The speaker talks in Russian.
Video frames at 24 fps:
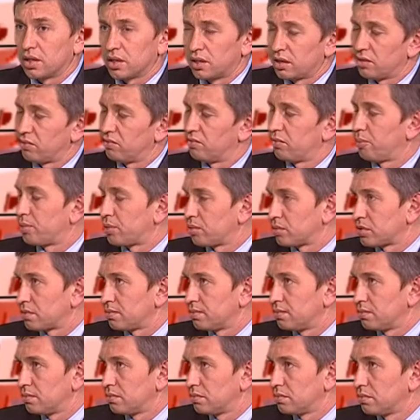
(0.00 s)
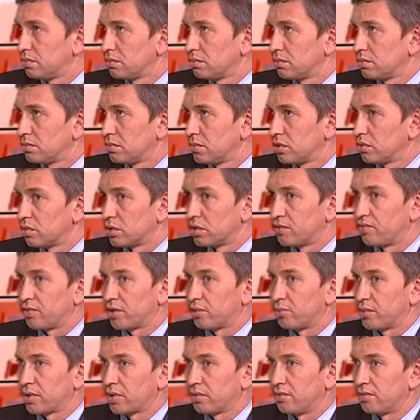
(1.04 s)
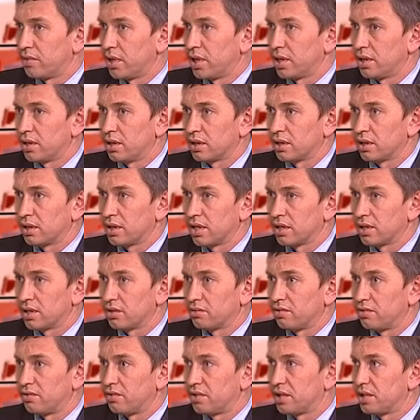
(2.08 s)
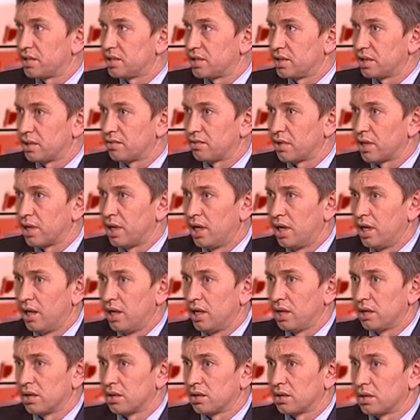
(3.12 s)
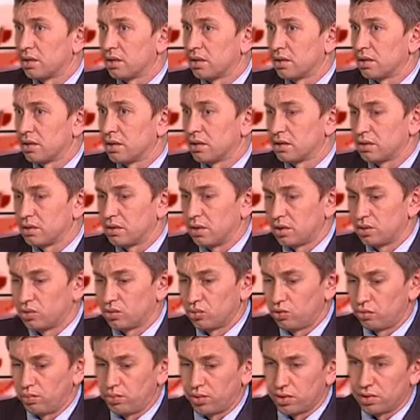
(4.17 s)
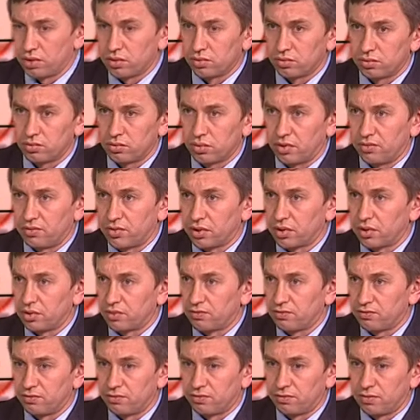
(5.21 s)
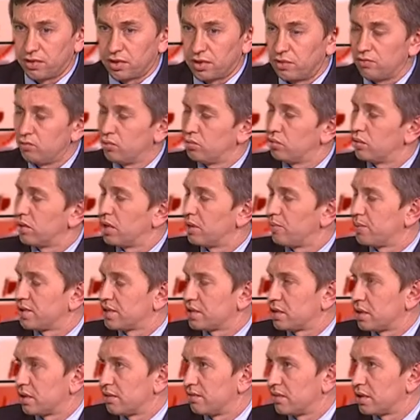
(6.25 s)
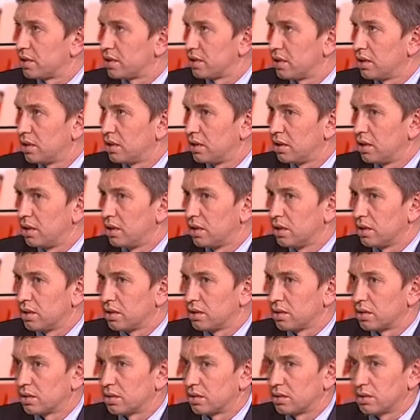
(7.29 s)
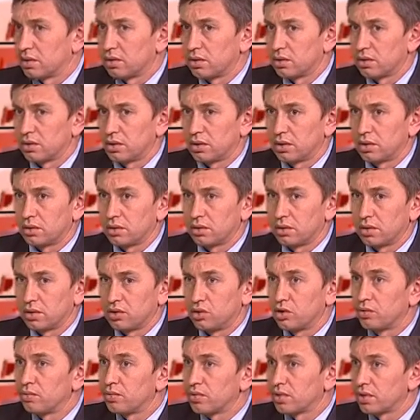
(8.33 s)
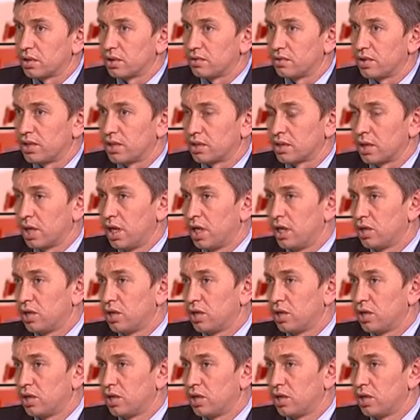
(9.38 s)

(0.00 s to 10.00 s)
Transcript: кадровым вопросом. То есть формирование кадрового резерва э, должно быть, ну, наверное, во главу угла поставлено. Э, о чем это говорит?